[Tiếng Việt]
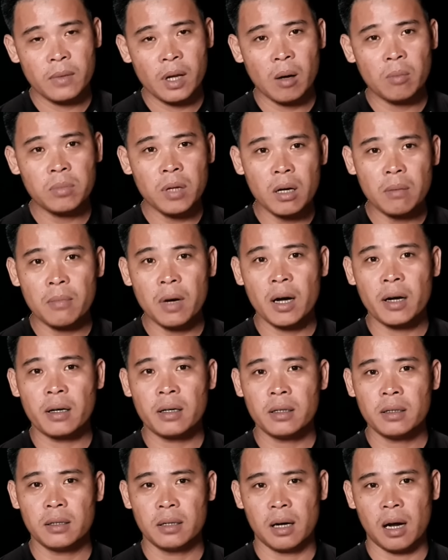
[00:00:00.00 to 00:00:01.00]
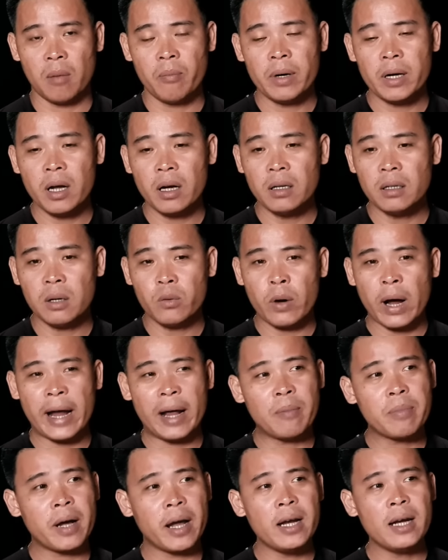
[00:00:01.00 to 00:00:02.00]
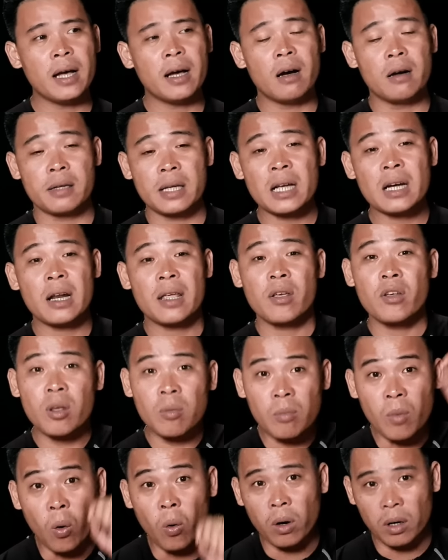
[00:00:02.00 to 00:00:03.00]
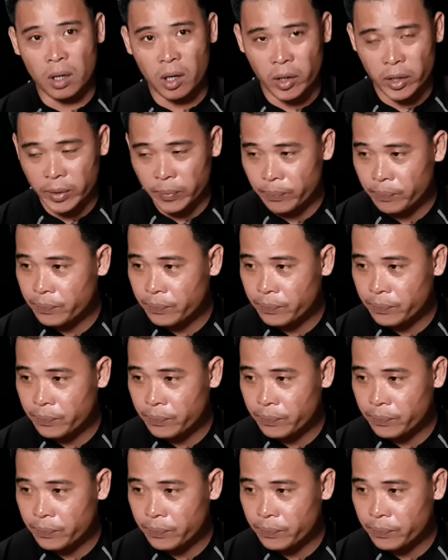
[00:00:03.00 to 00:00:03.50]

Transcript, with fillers: ông tức mình ông mới đứng ở ngoài ông nghĩ là ừ, chắc là vô trong buồn rồi